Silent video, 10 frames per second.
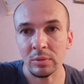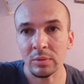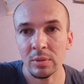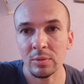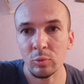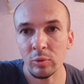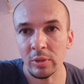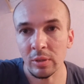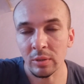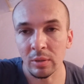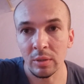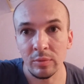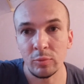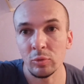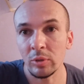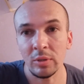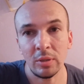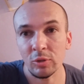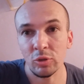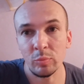со стойки, и все, и
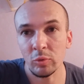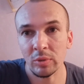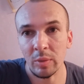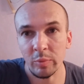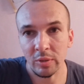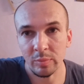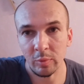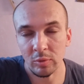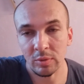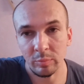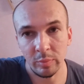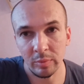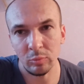она жмет капец просто.